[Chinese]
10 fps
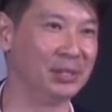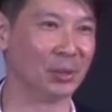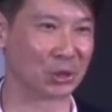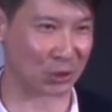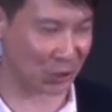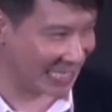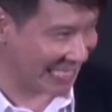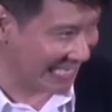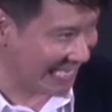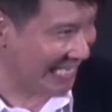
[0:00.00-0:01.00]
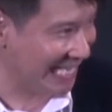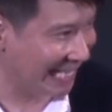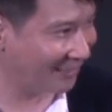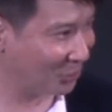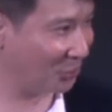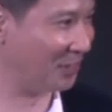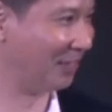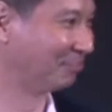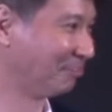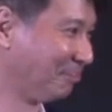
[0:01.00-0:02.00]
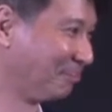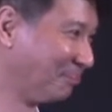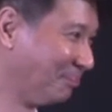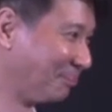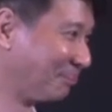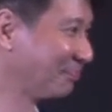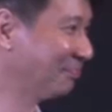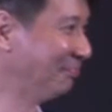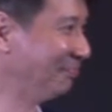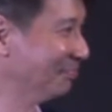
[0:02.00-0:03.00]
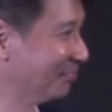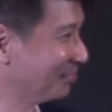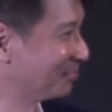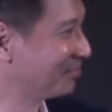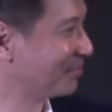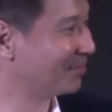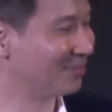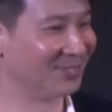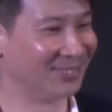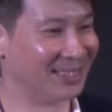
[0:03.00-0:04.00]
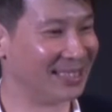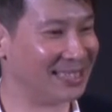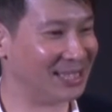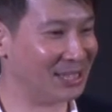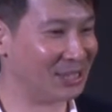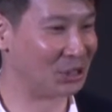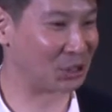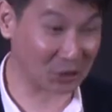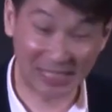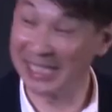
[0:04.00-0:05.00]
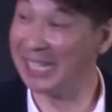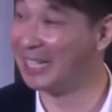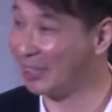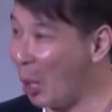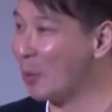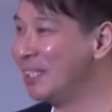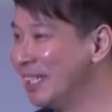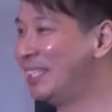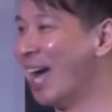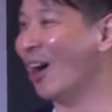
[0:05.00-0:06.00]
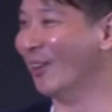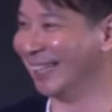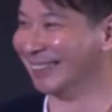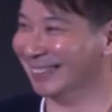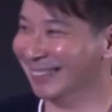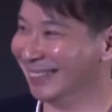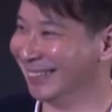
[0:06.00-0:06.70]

已经有17年的时间，17年同一间教会。